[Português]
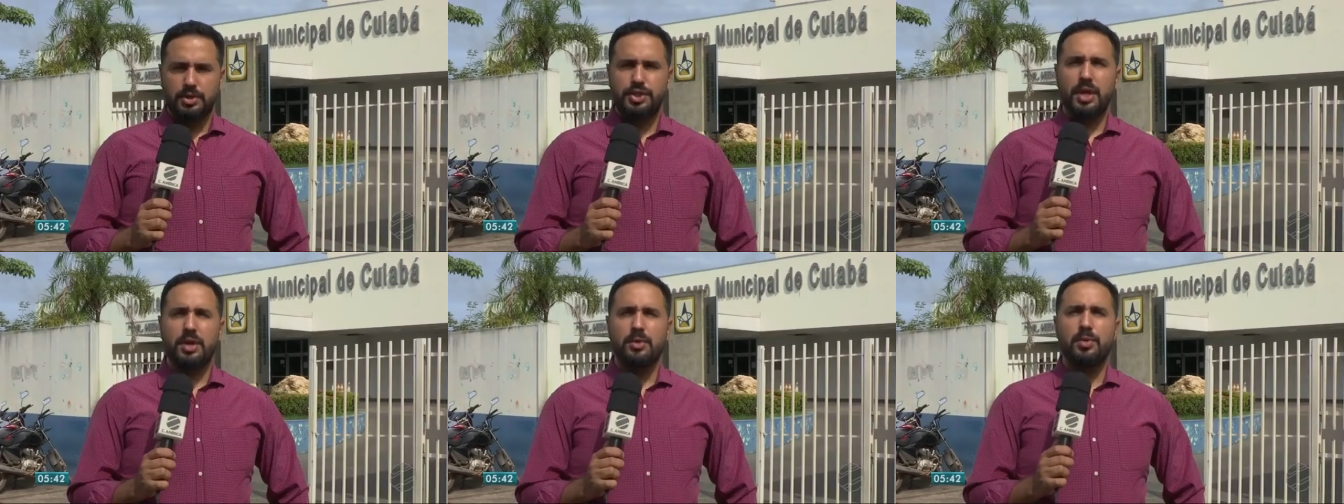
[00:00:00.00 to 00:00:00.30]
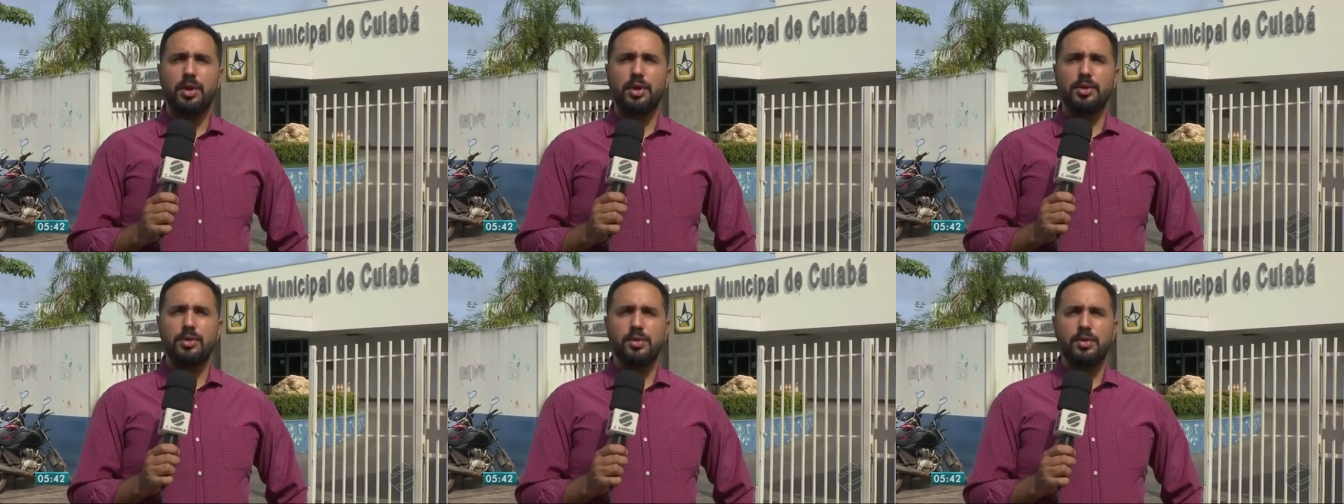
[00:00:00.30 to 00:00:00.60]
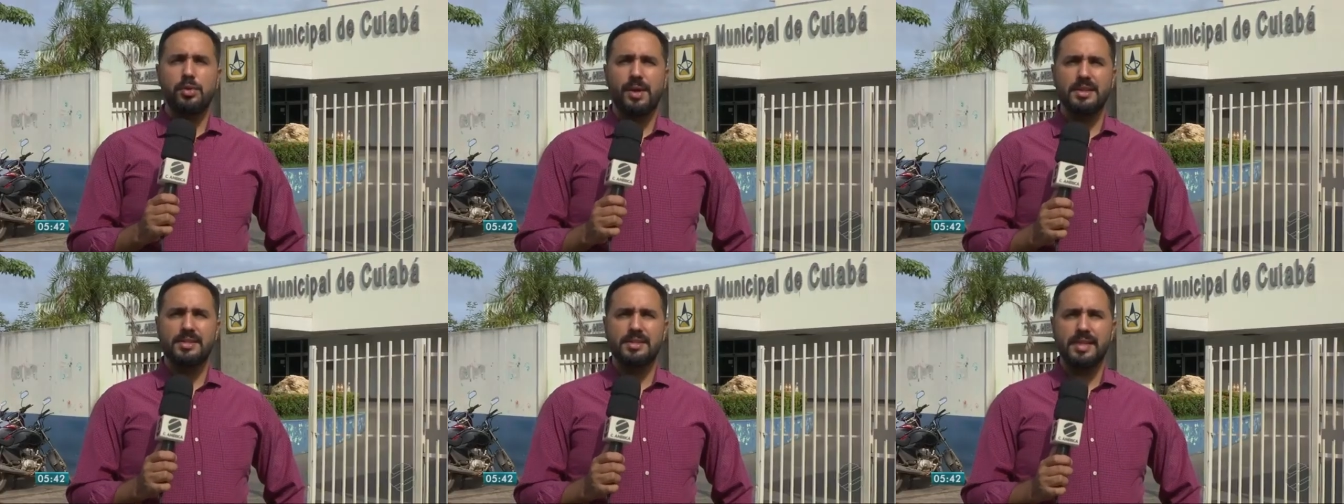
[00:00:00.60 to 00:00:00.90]
acordo
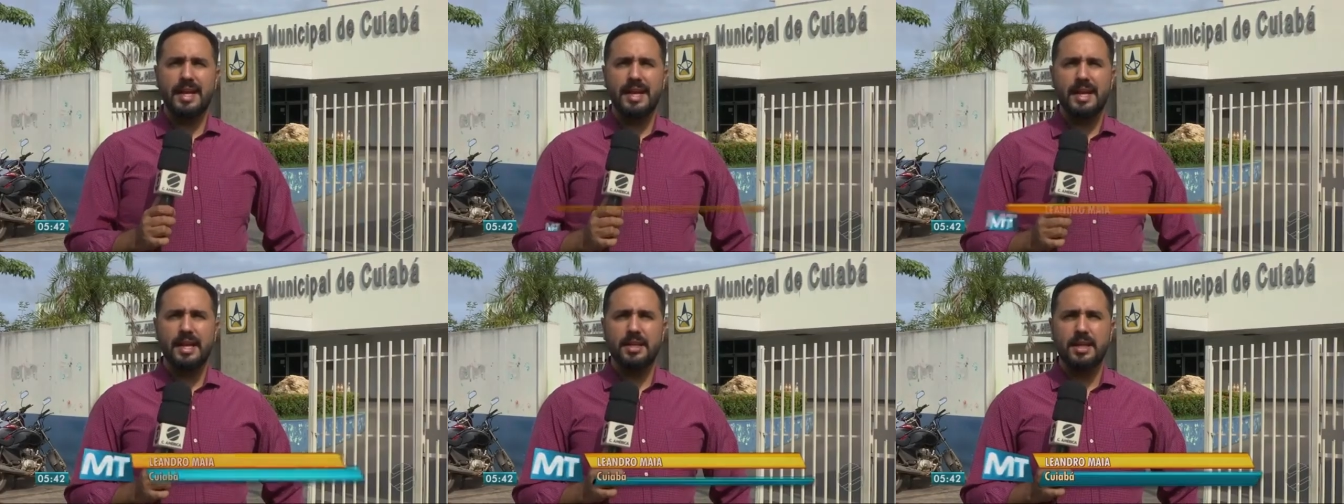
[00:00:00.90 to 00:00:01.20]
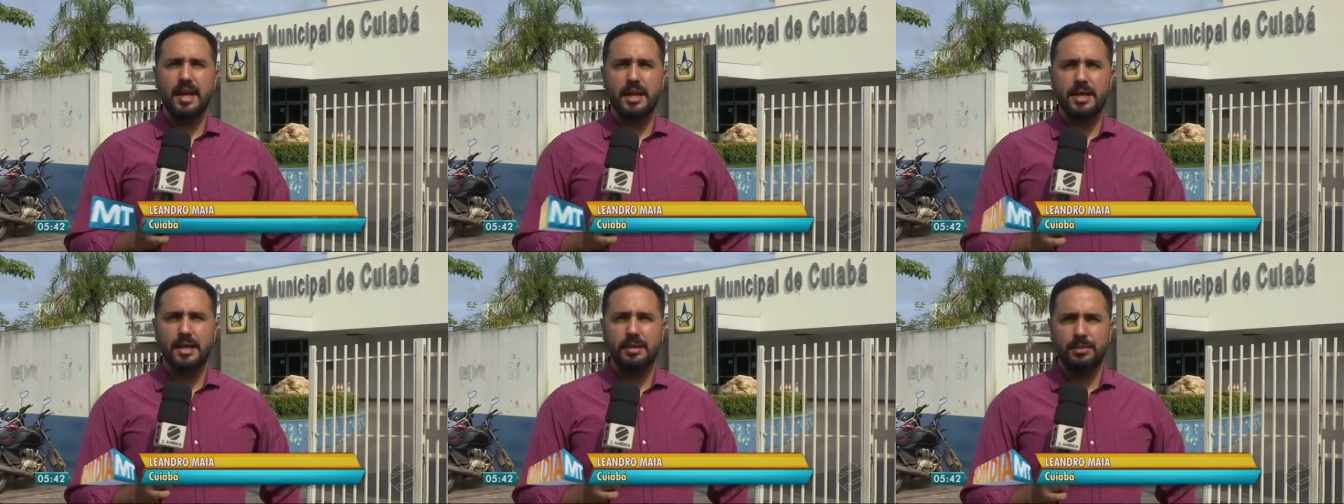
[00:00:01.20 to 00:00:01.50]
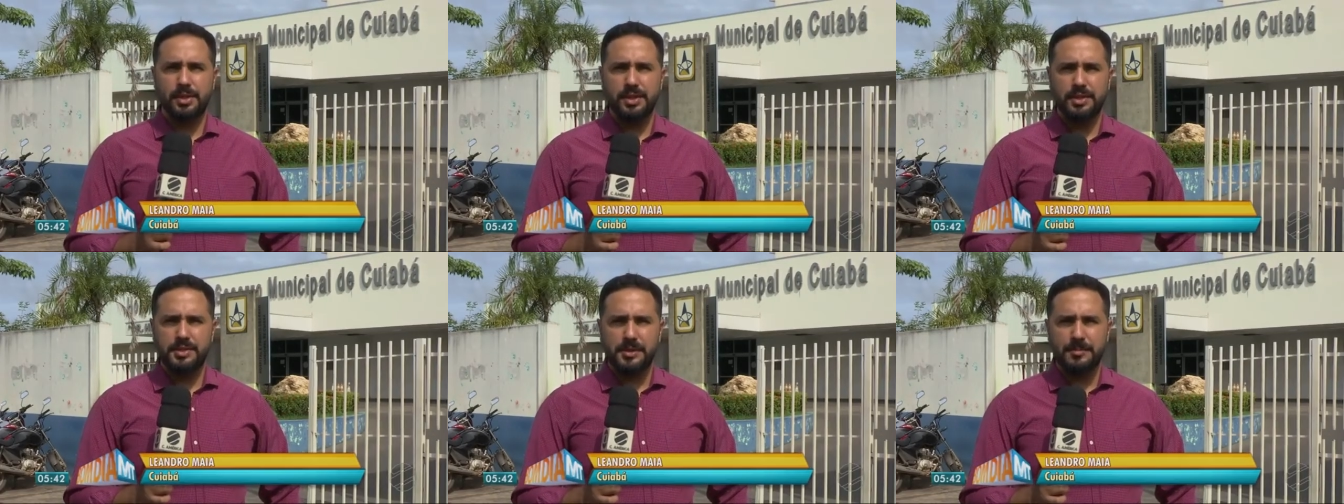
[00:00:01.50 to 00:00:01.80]
com a Secretaria
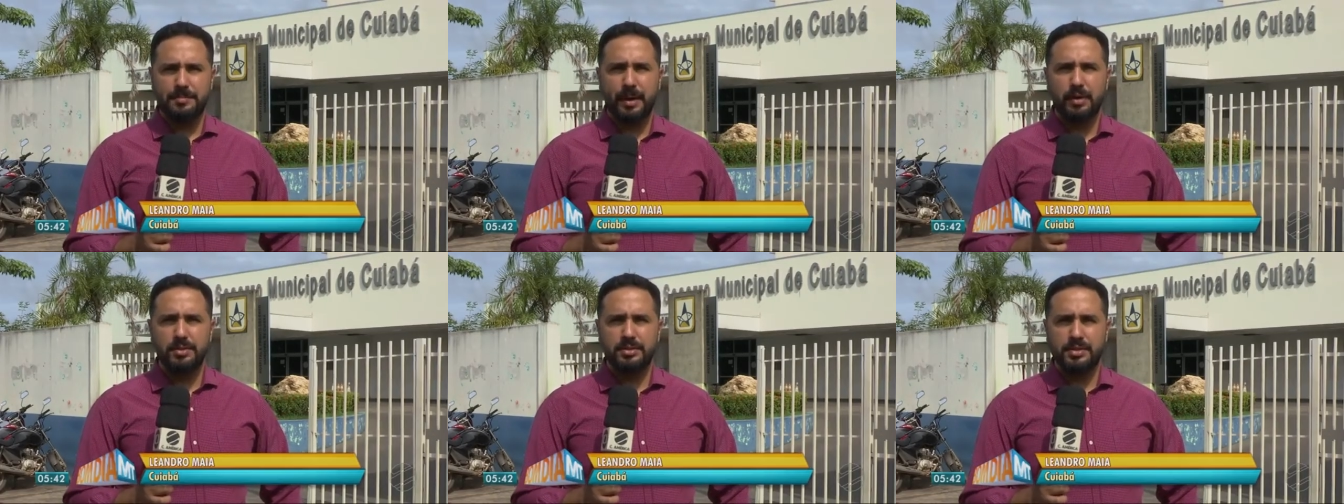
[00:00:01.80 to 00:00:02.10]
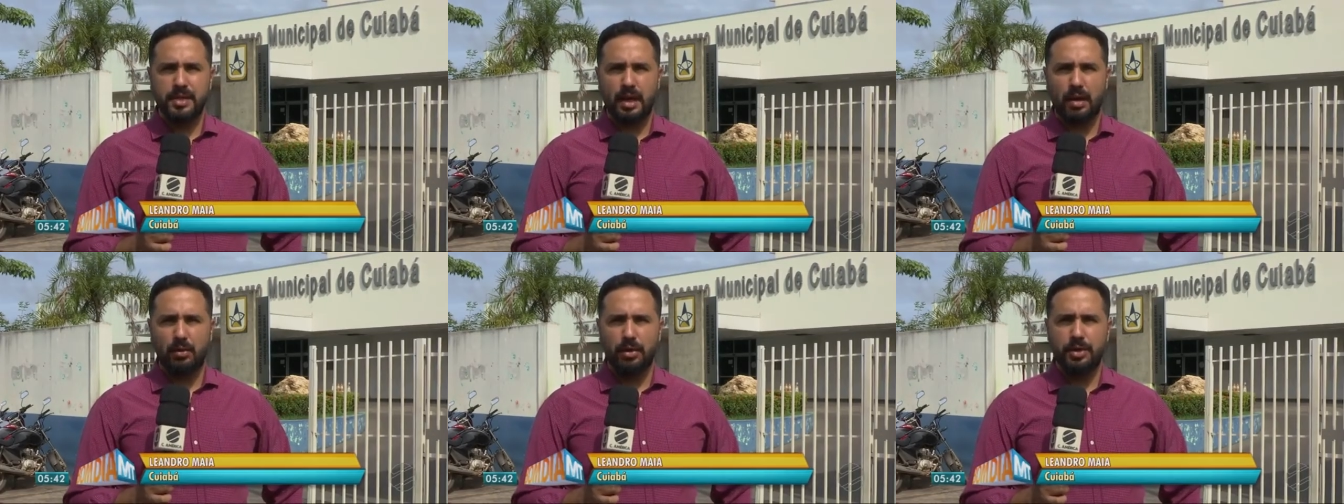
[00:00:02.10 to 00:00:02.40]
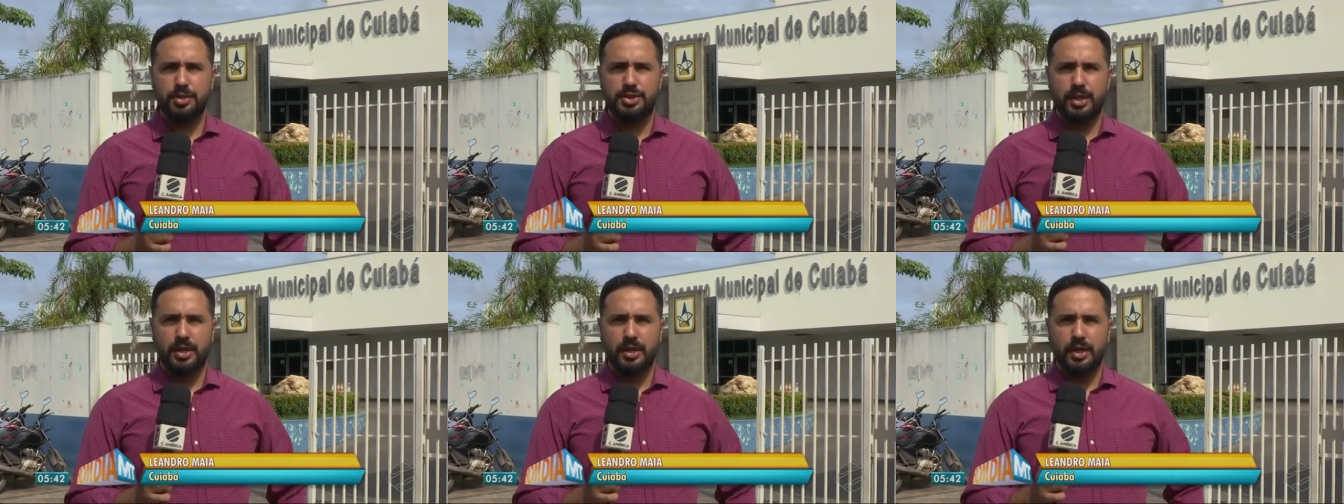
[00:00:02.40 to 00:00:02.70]
Municipal de
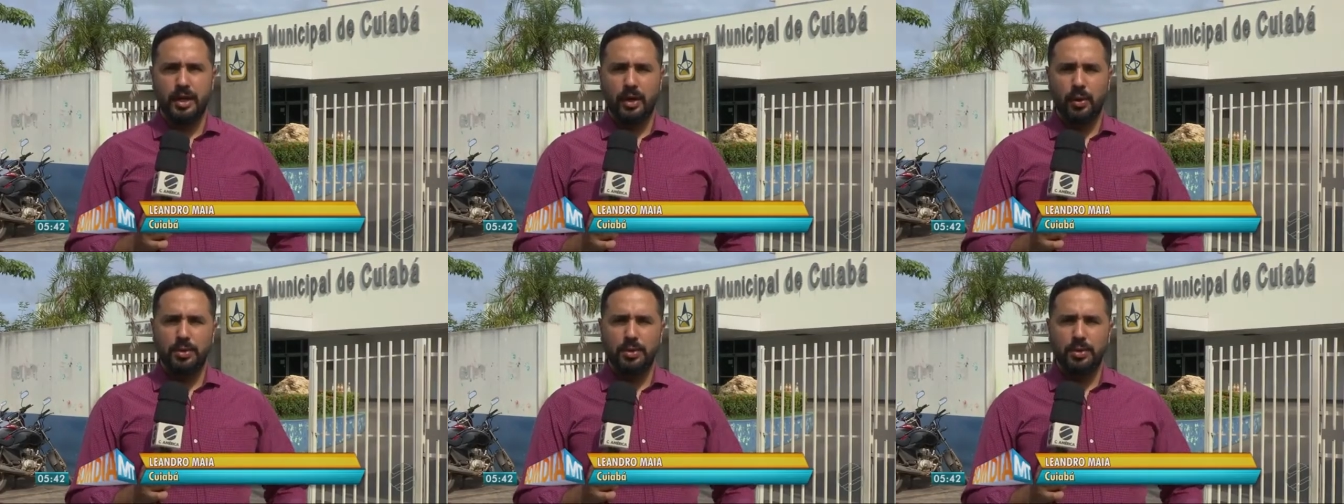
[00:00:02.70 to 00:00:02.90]
Saúde,